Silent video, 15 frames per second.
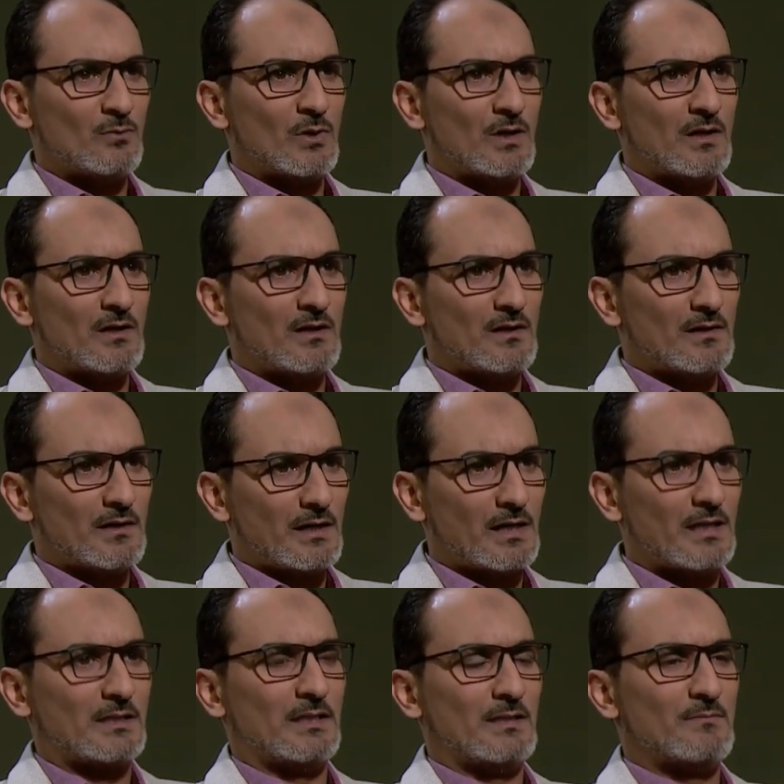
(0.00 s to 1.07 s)

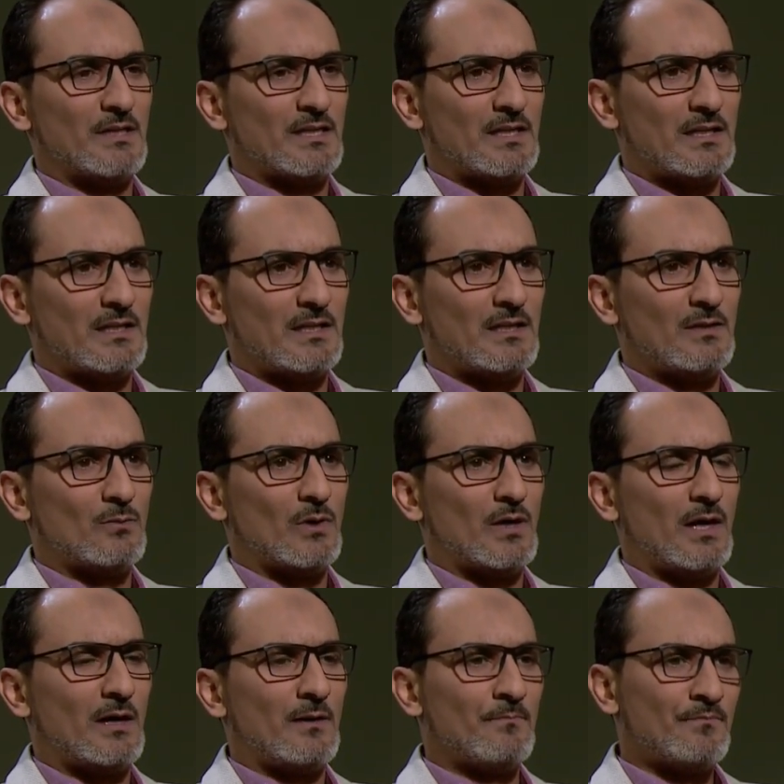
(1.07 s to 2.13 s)
وقتل المدنيين
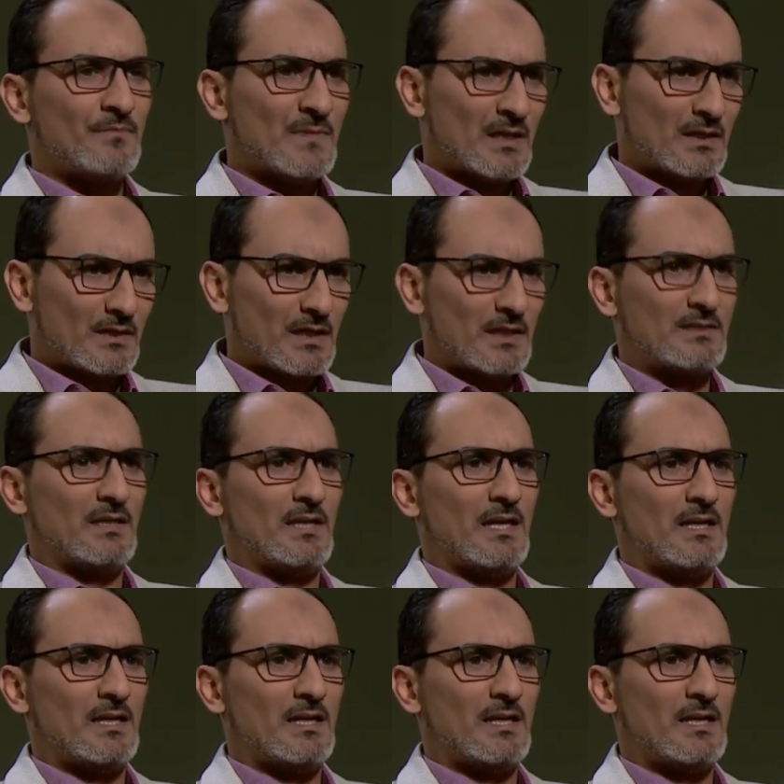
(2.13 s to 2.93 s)
والقتل